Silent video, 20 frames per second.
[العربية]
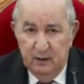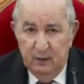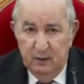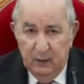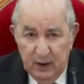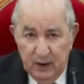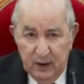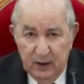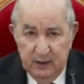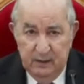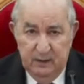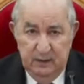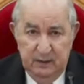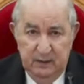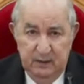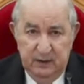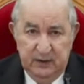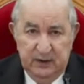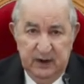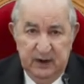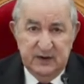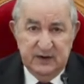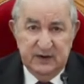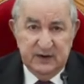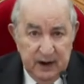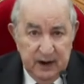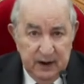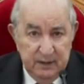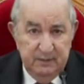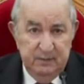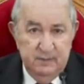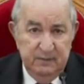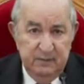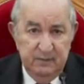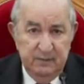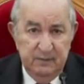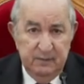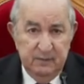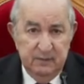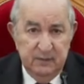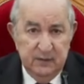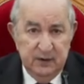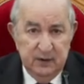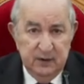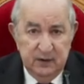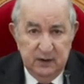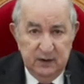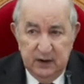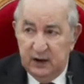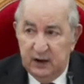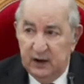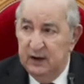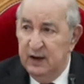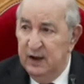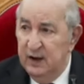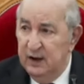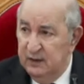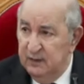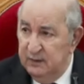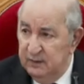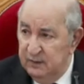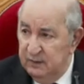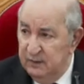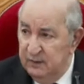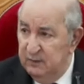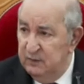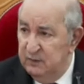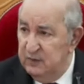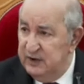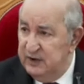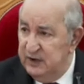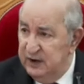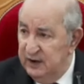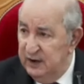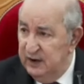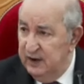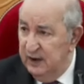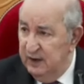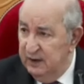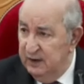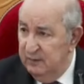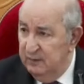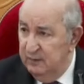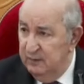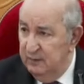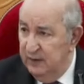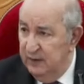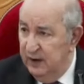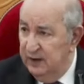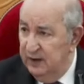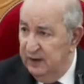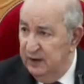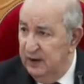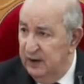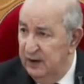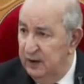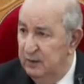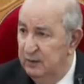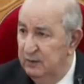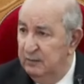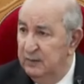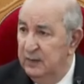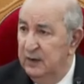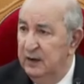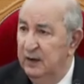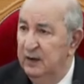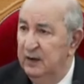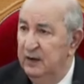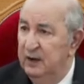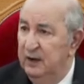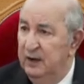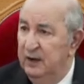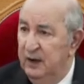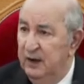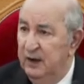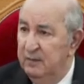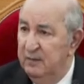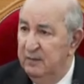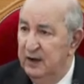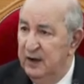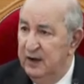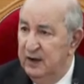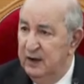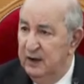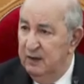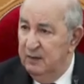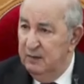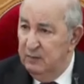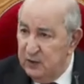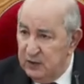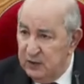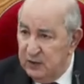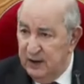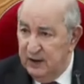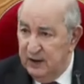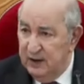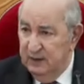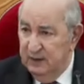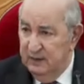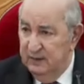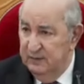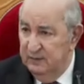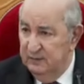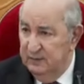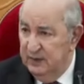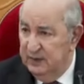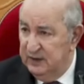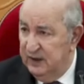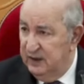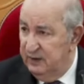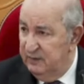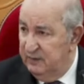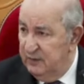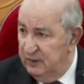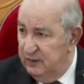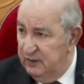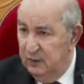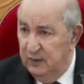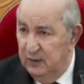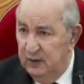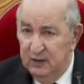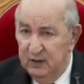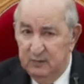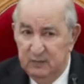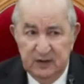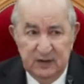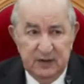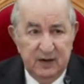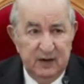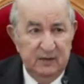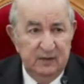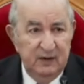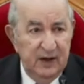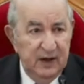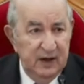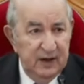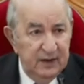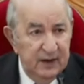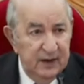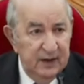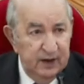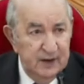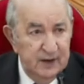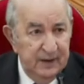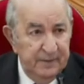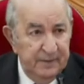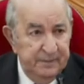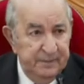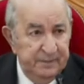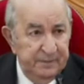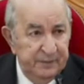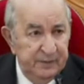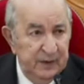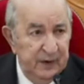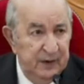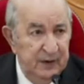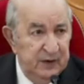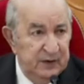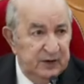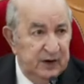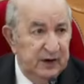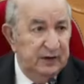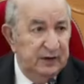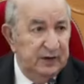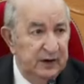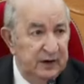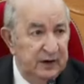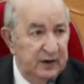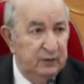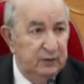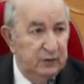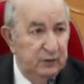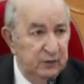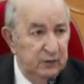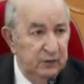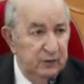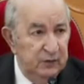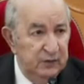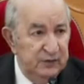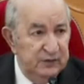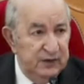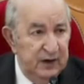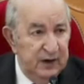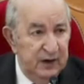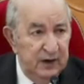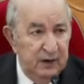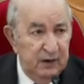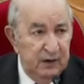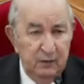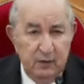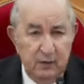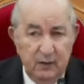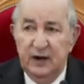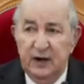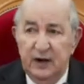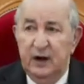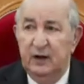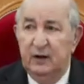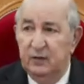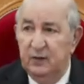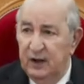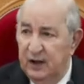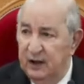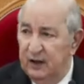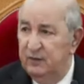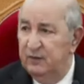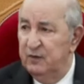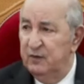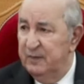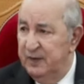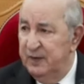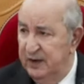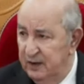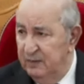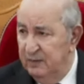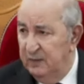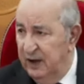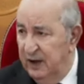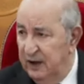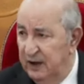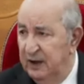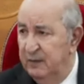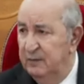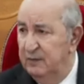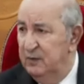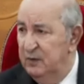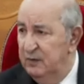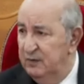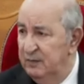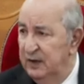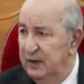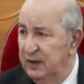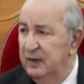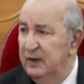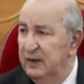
وكان صعب إقناع المسيرين بأن لهم الحماية المطلقة من طرف الدولة ومن طرف العدالة شرط أن يكونوا نزهاء ونحن نعرفهم أنهم أغلبهم